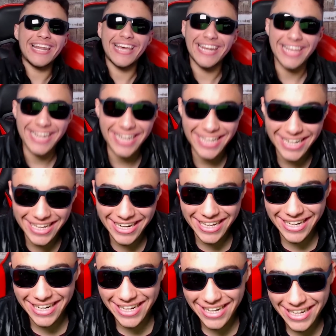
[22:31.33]
لا لا لا لا
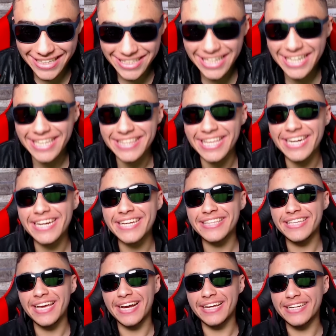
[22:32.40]
لا لا لا دي للتاريخ
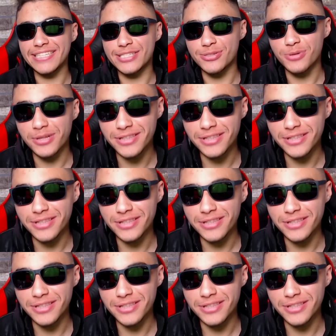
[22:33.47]
دي يا كريس